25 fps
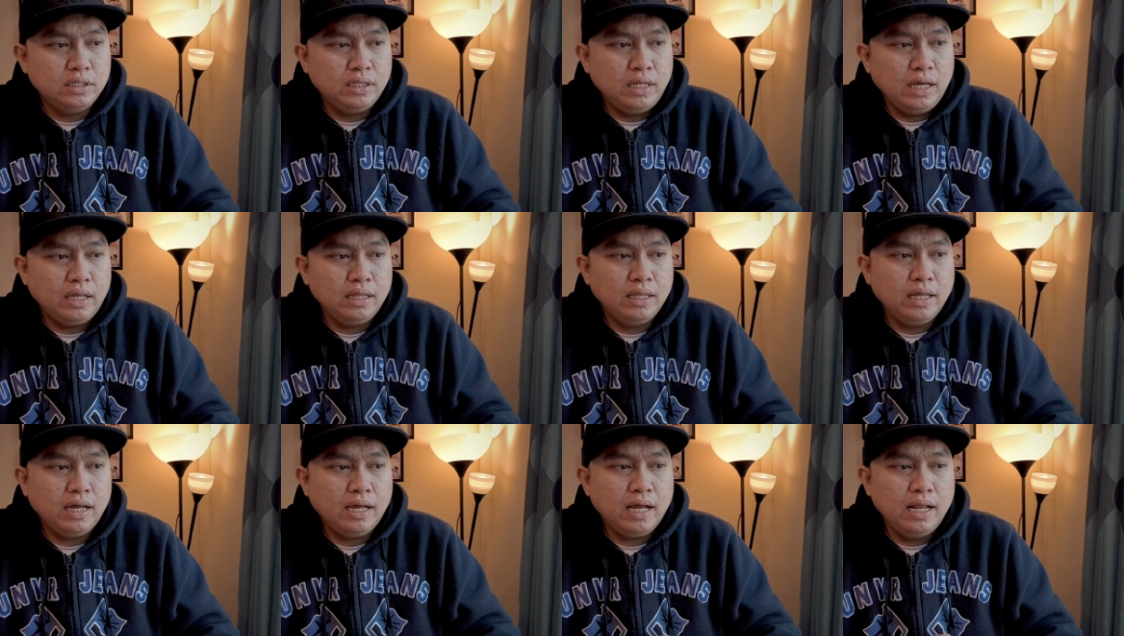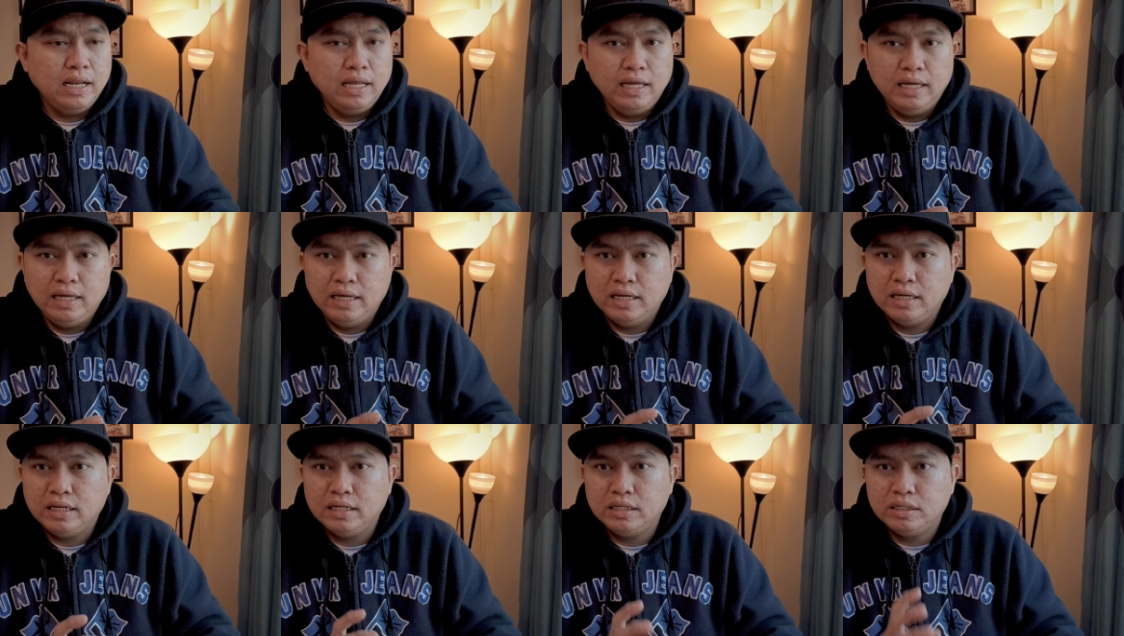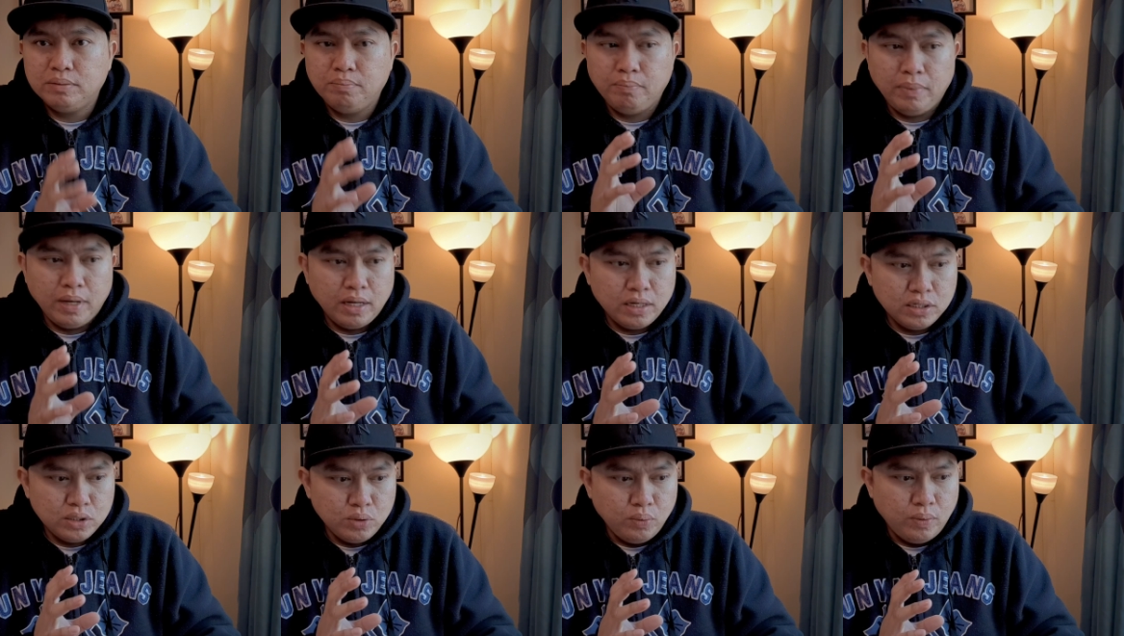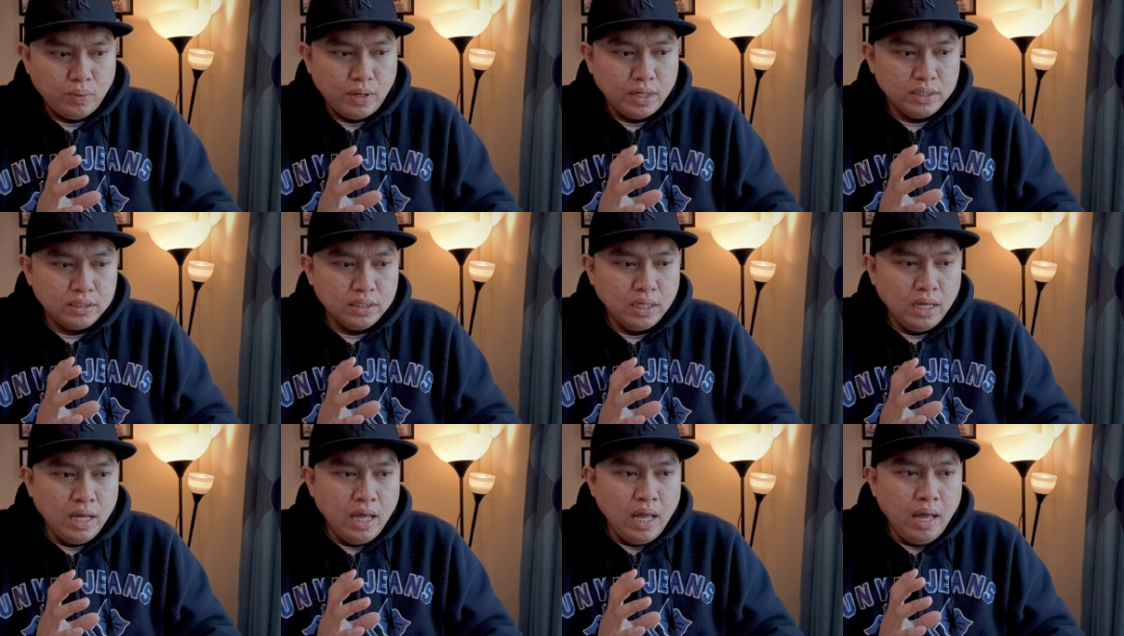technically,
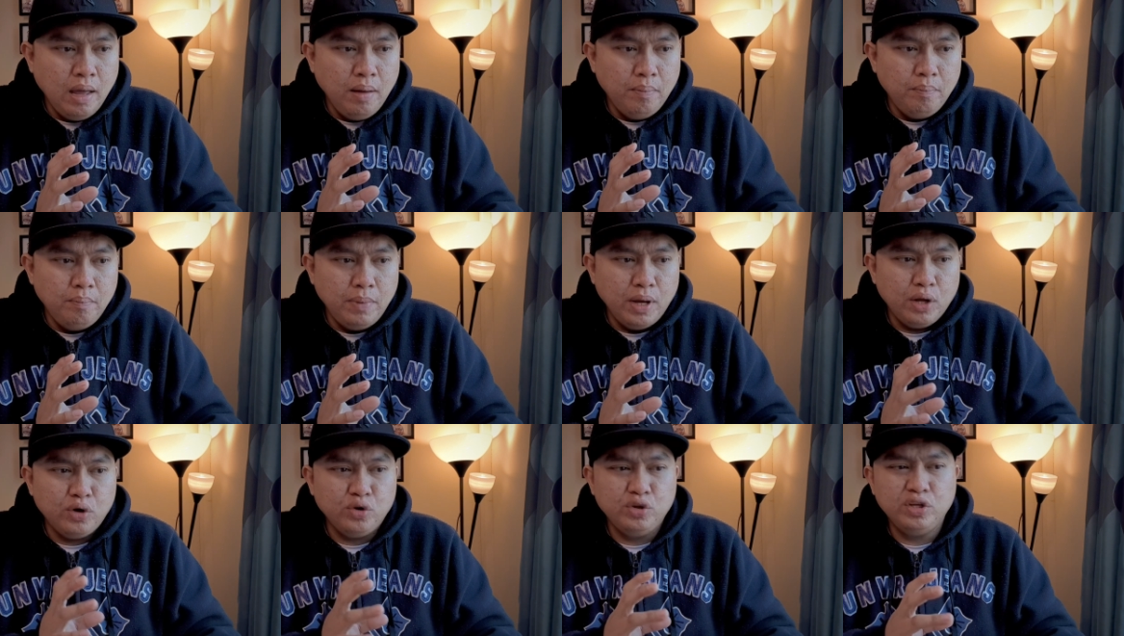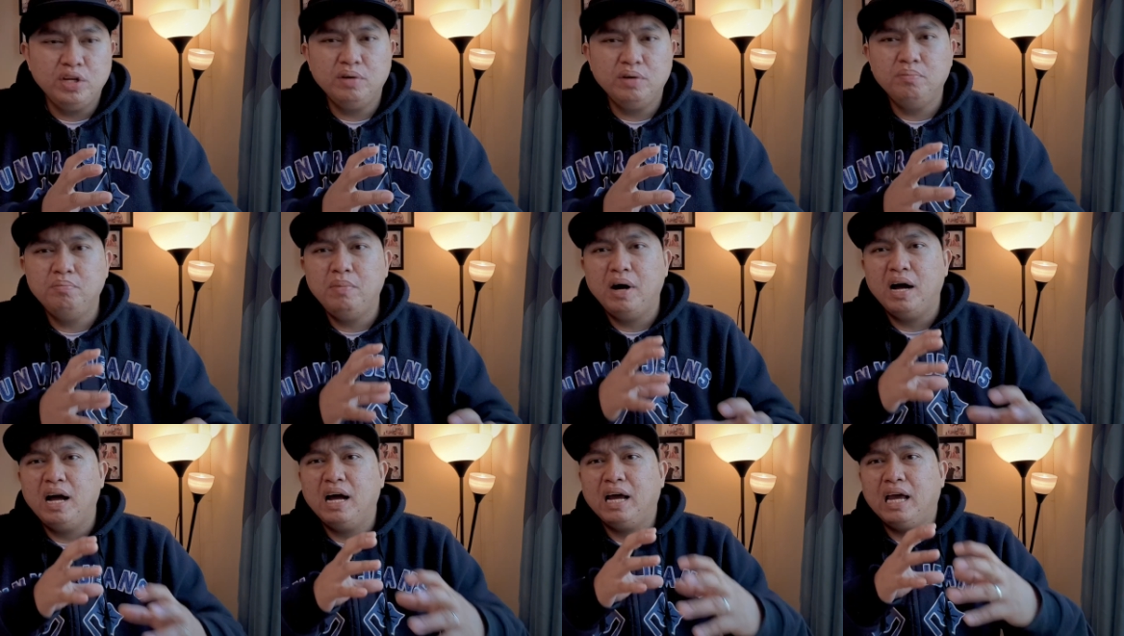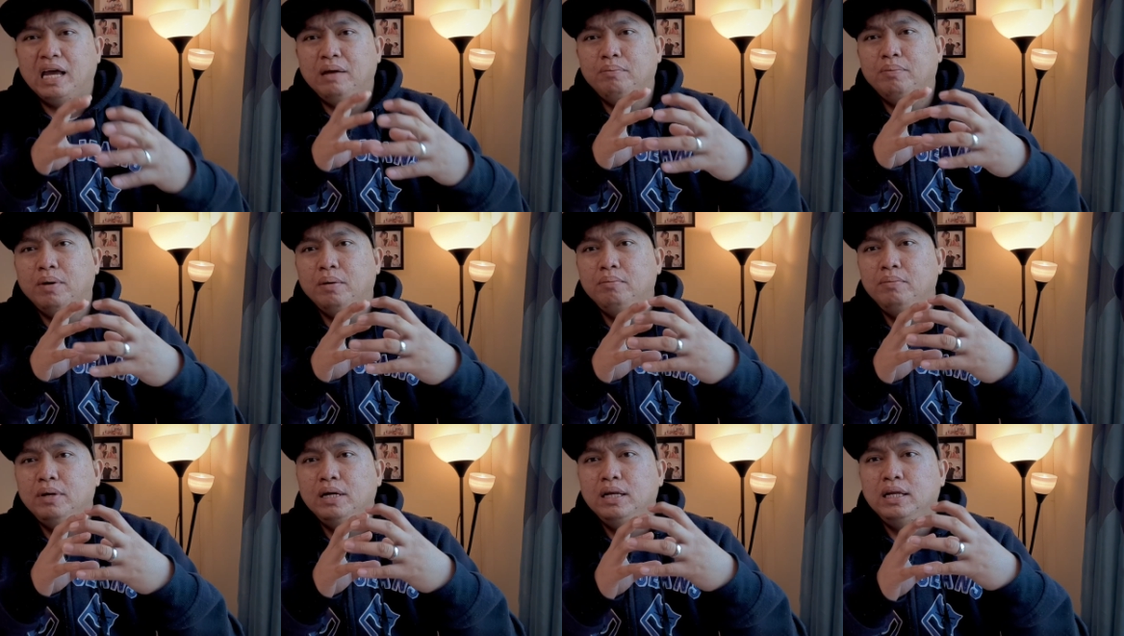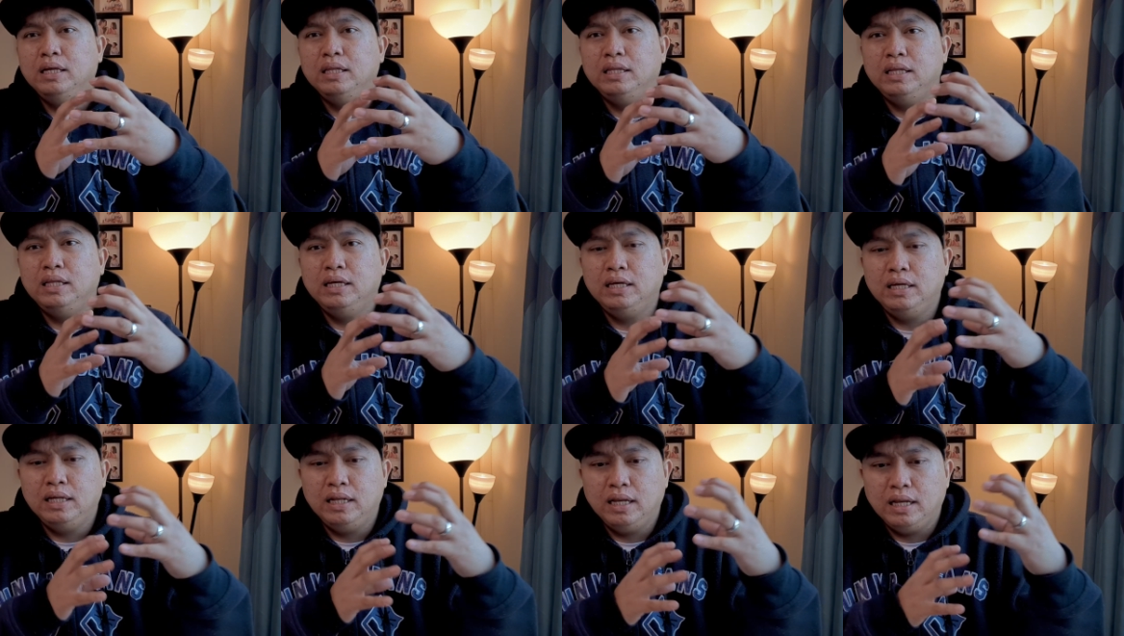specs-wise, meron niyang mga
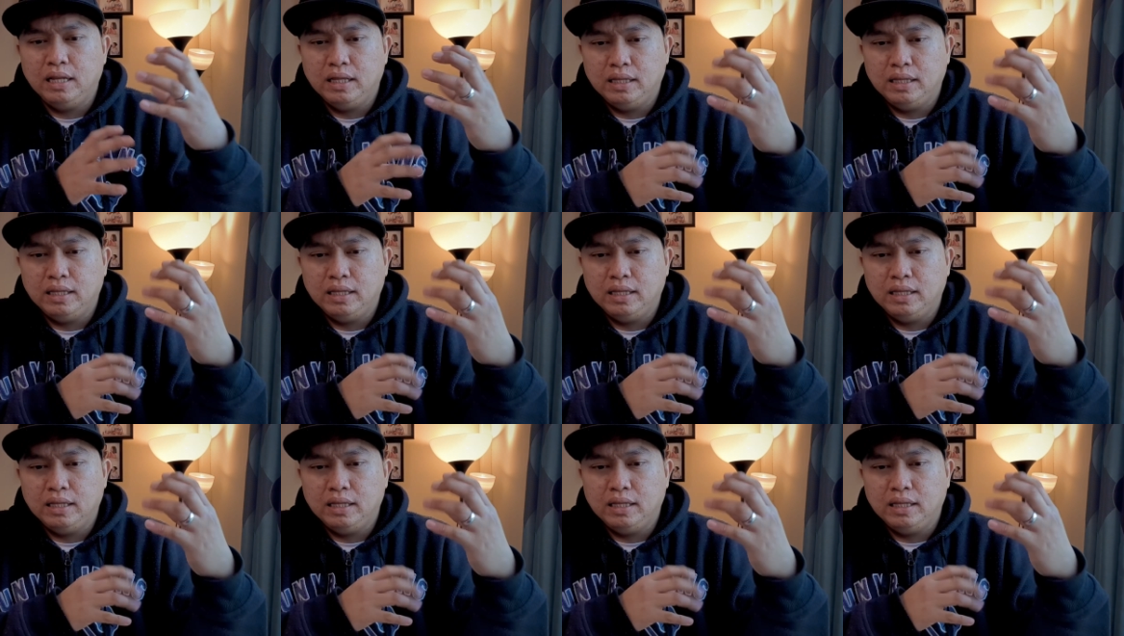capability